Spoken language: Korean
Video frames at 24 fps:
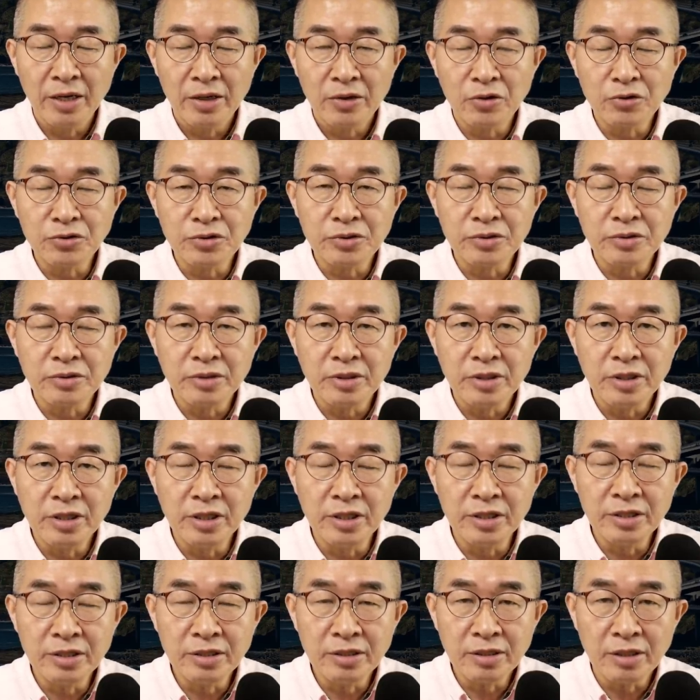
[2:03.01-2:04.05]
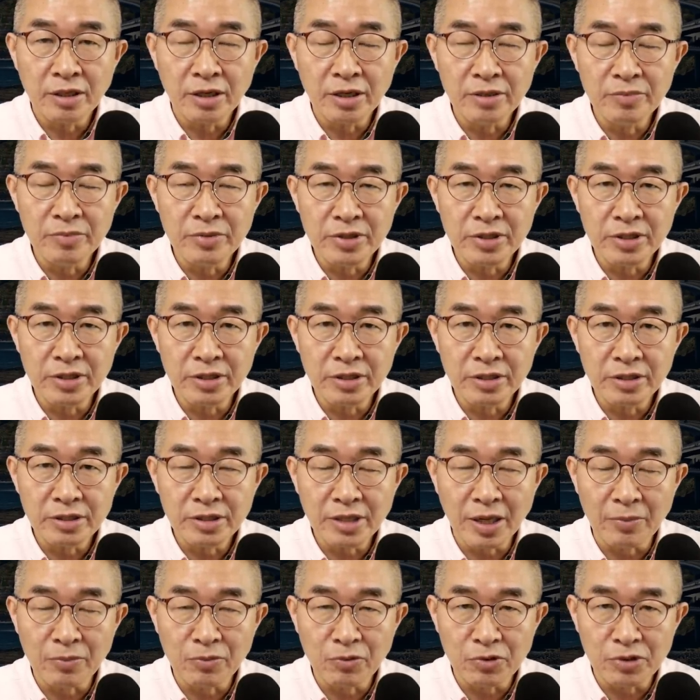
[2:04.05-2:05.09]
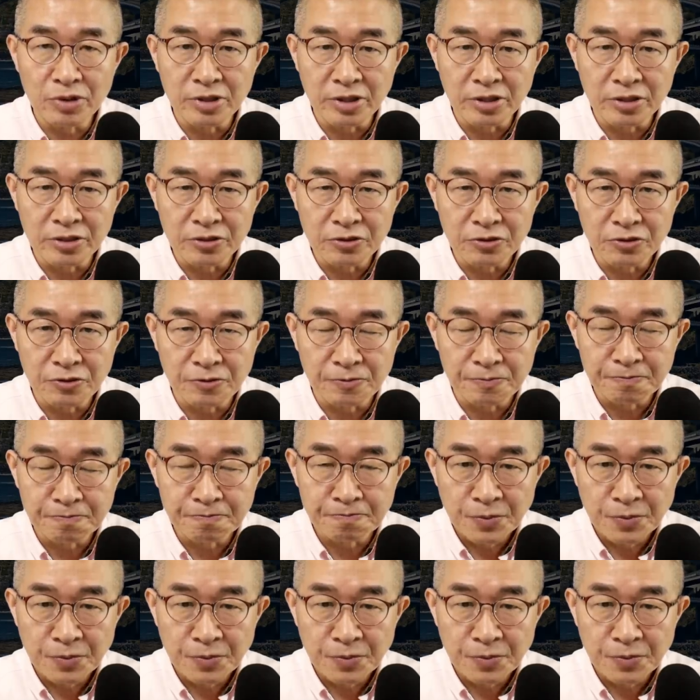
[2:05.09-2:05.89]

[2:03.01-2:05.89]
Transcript: 곧 이런 의미를 담고 있는 것이죠.